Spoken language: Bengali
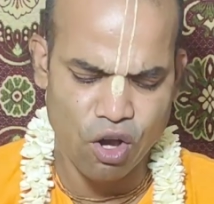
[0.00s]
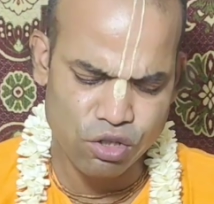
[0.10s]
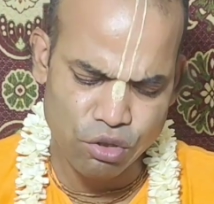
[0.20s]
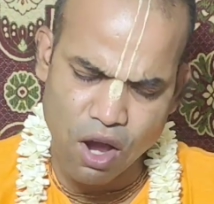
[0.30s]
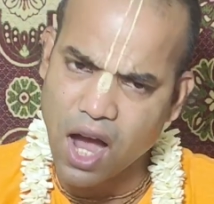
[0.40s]

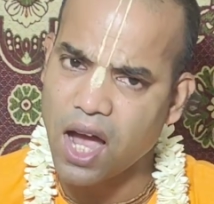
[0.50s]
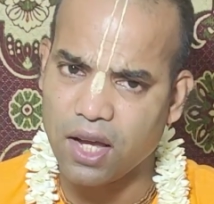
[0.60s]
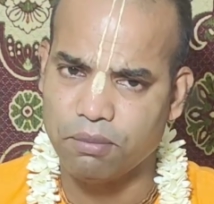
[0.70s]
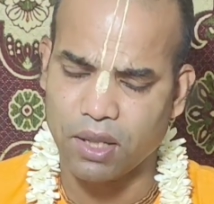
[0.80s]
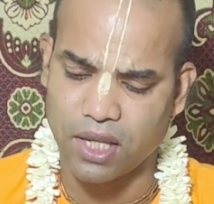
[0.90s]

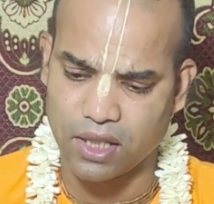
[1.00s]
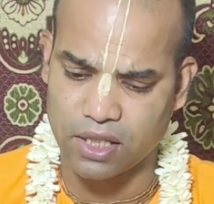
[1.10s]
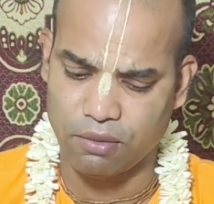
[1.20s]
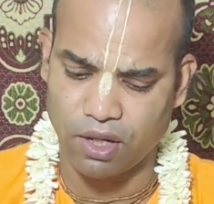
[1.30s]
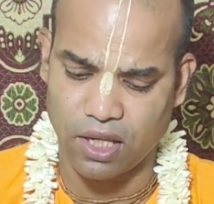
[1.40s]
অসহায় মানে
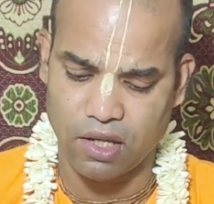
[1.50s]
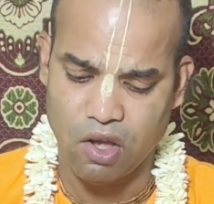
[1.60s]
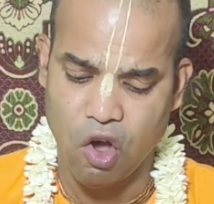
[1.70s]
কি বলে